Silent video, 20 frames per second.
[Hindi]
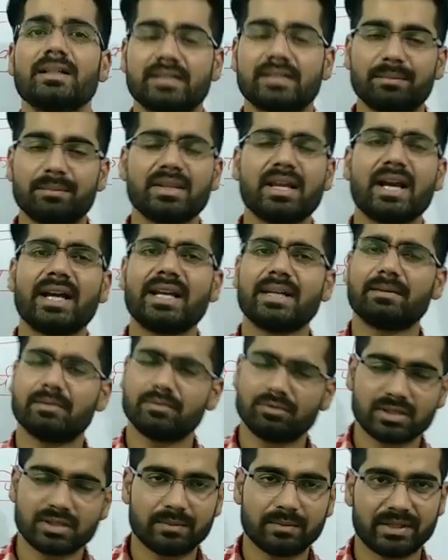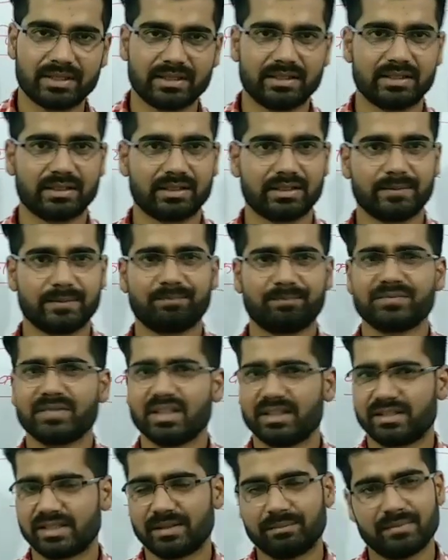संविधान एवं उसका वर्गीकरण
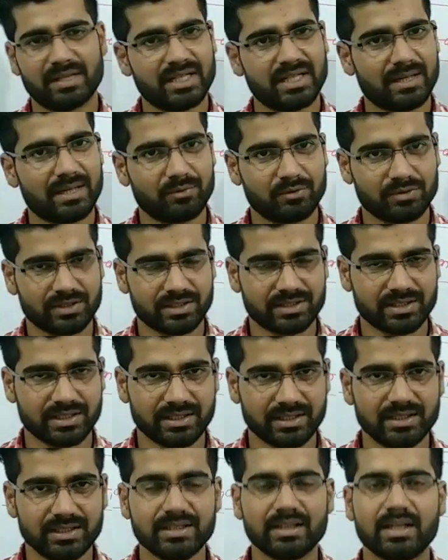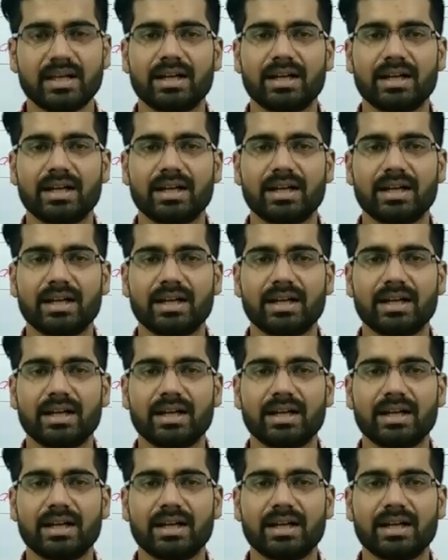सब मैंने आपको चर्चा की